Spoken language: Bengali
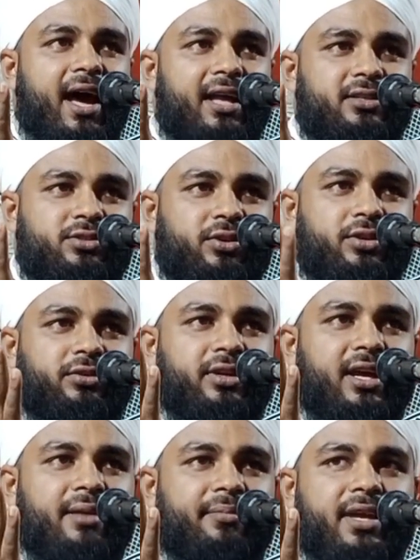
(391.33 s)
হাত জোর
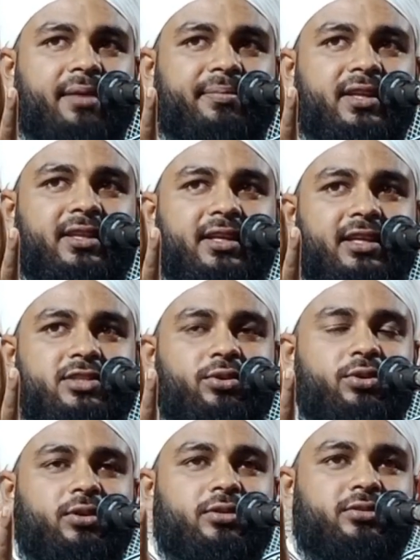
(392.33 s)
করে আমি আপনাদের কাছে
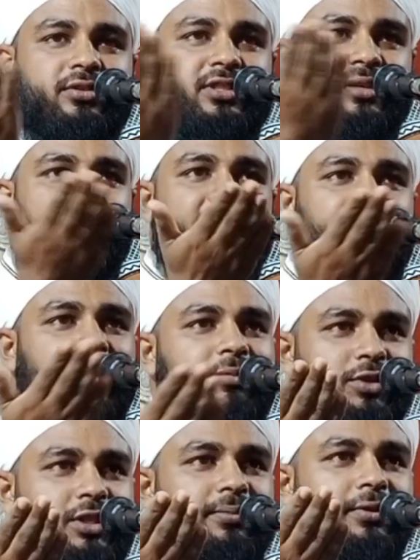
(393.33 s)
অনুরোধ করছি মাহফিলে
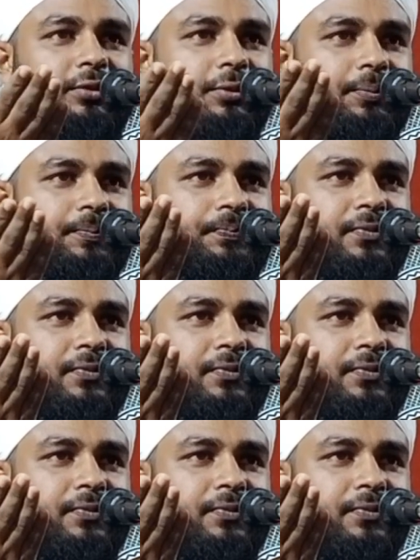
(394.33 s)
বসে পড়ুন